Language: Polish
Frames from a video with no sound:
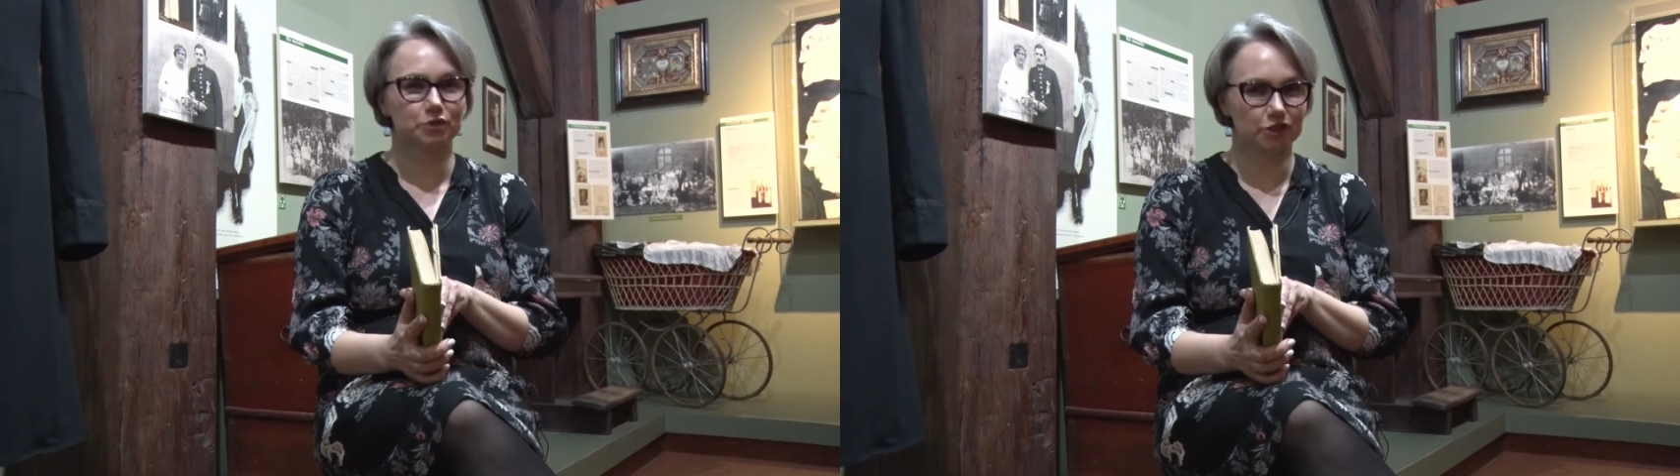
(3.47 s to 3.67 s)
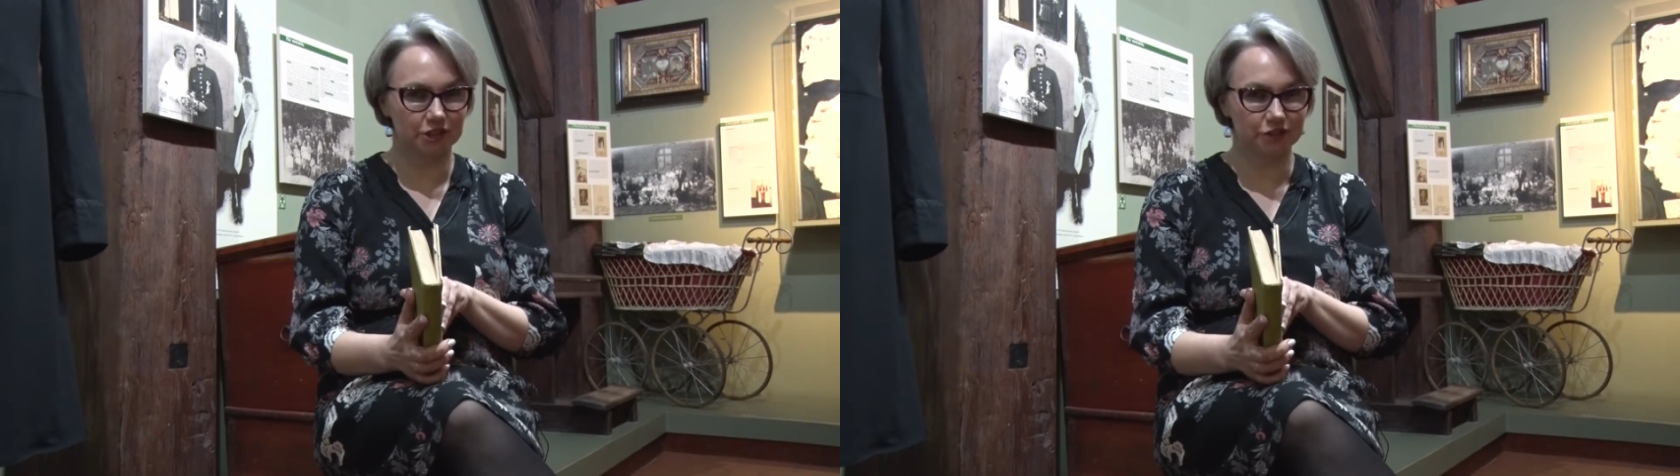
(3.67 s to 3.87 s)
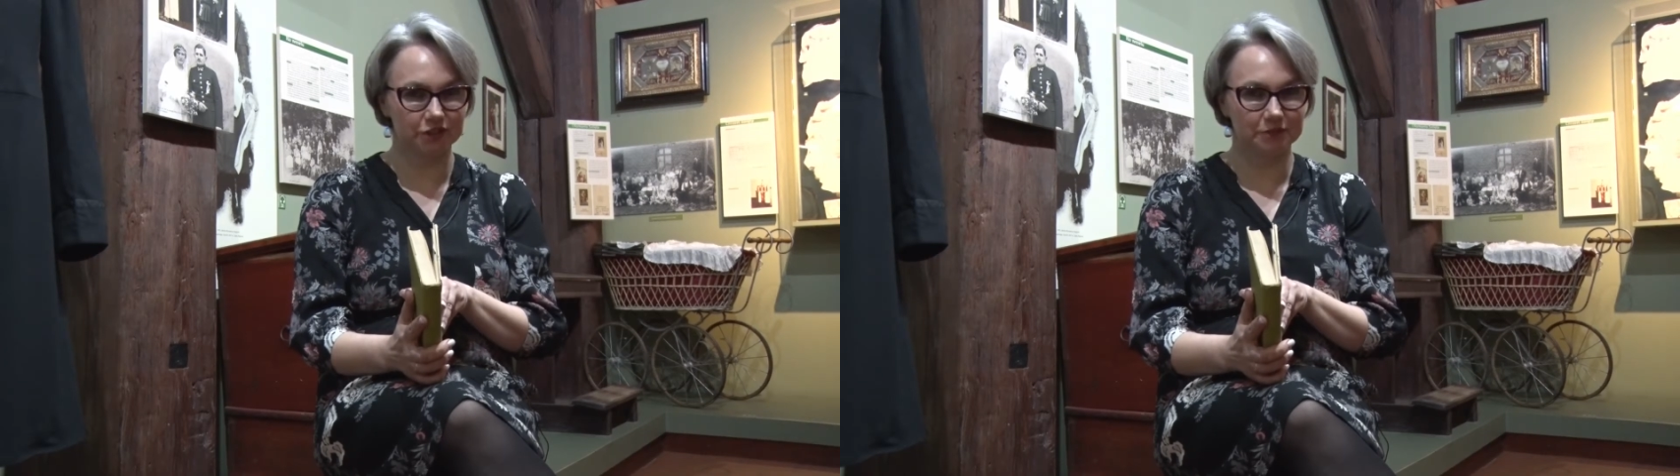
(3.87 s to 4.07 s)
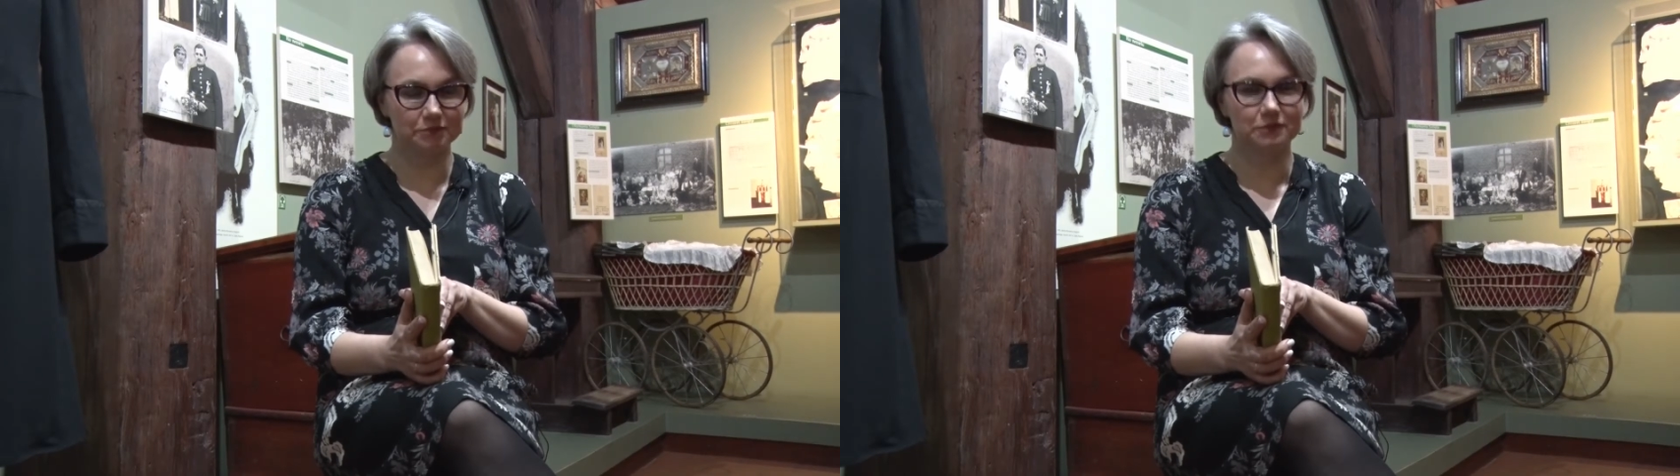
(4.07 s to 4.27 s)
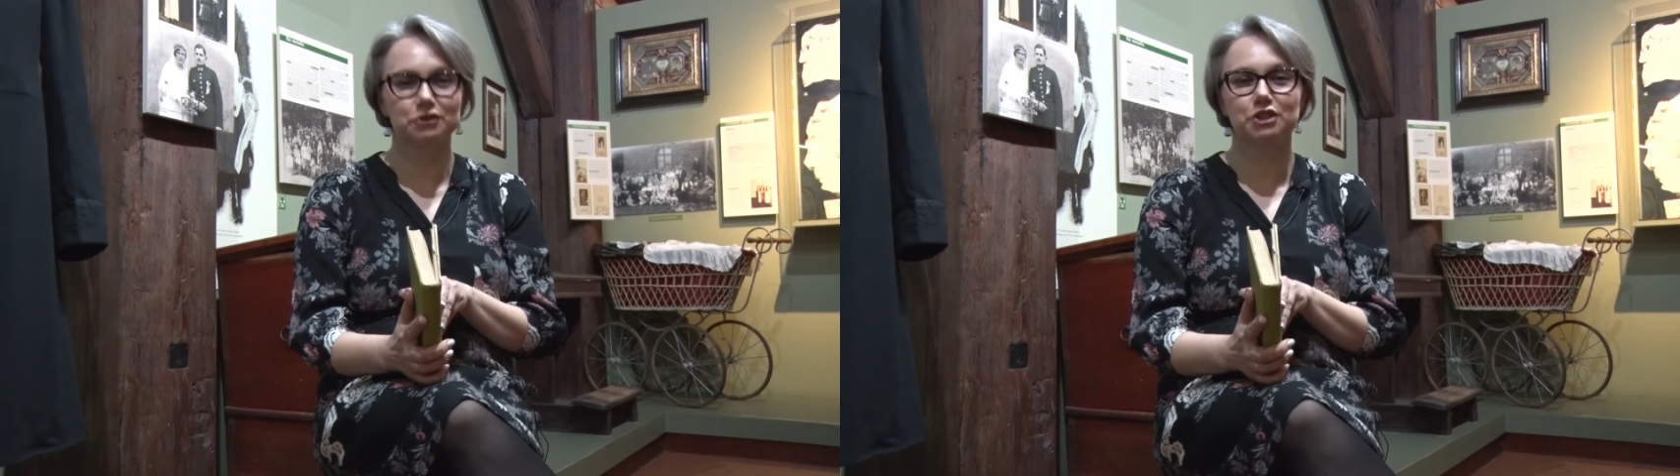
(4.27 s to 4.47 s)
trzeci,
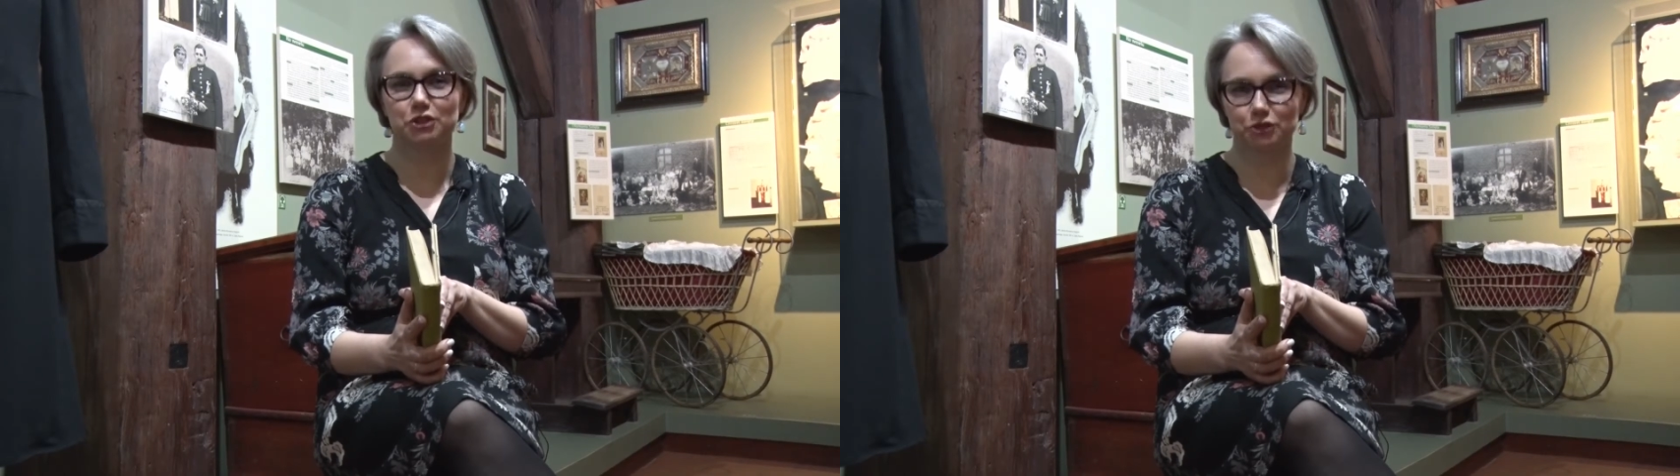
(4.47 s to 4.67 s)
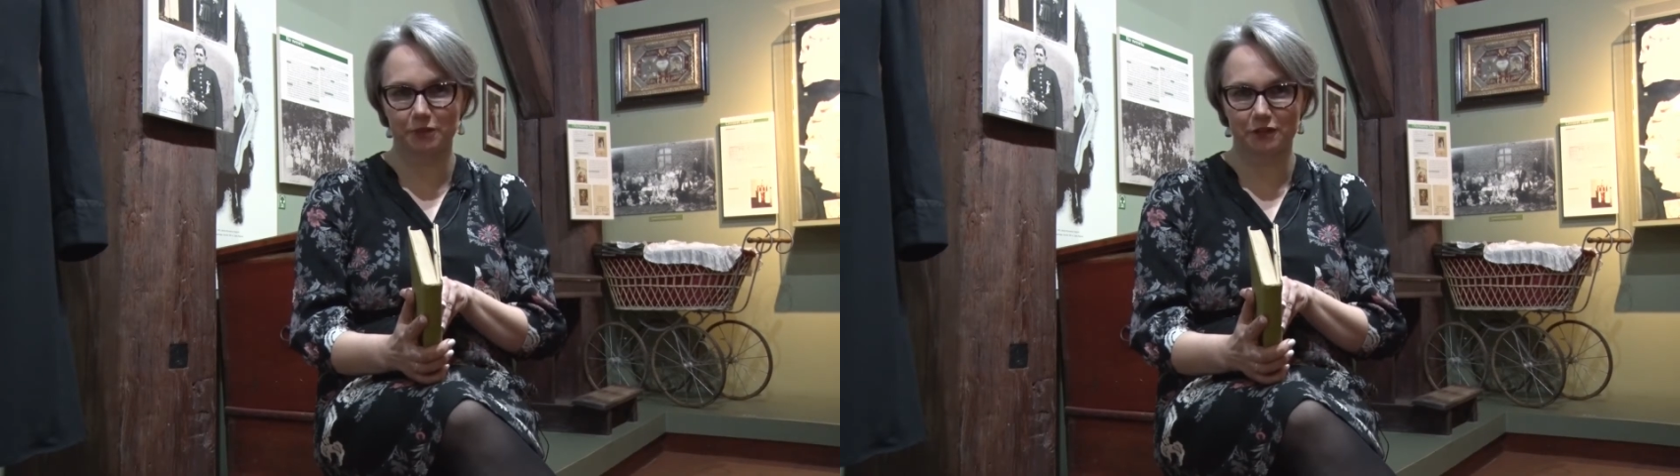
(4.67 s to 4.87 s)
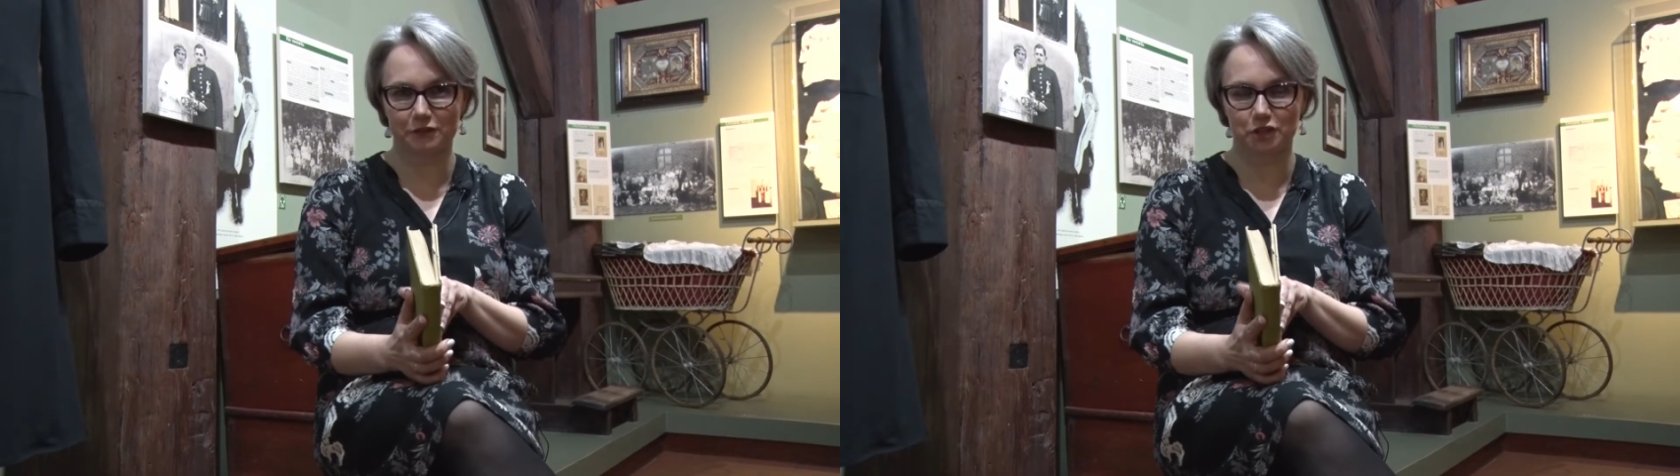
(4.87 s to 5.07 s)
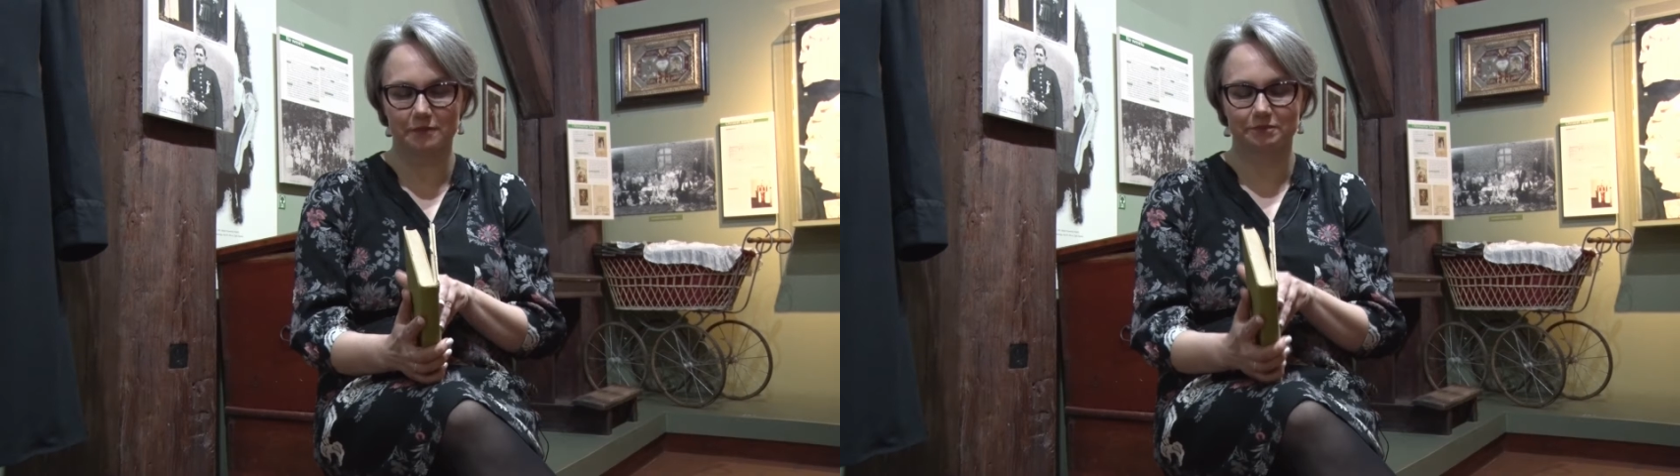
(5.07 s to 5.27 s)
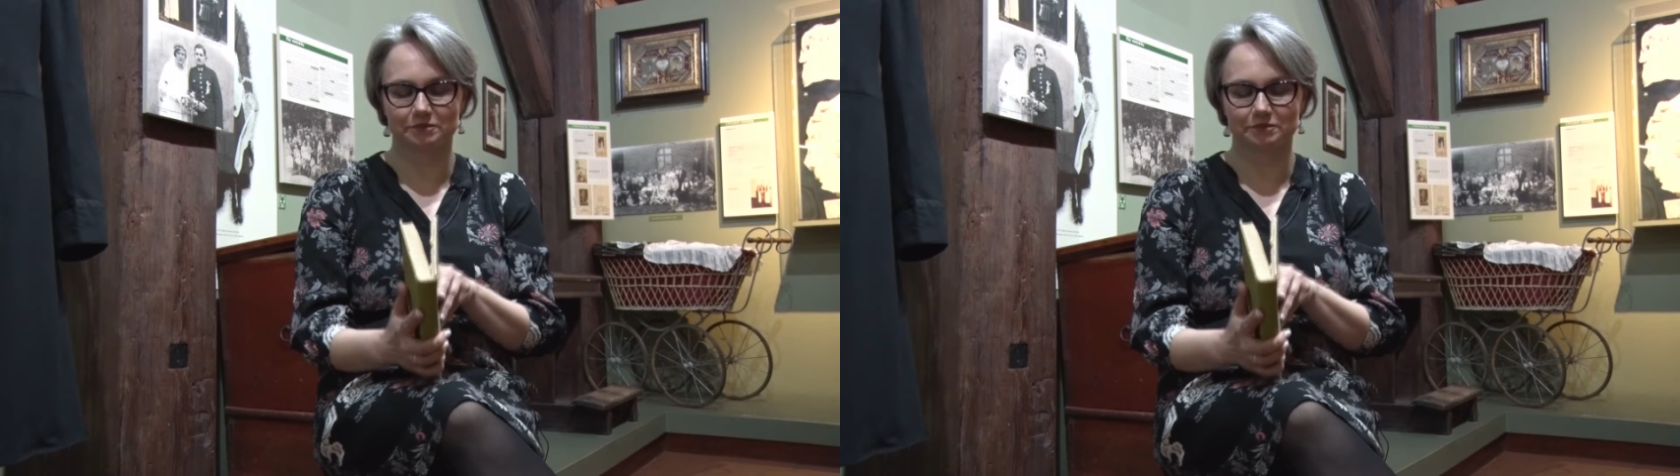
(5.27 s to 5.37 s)
część pierwsza.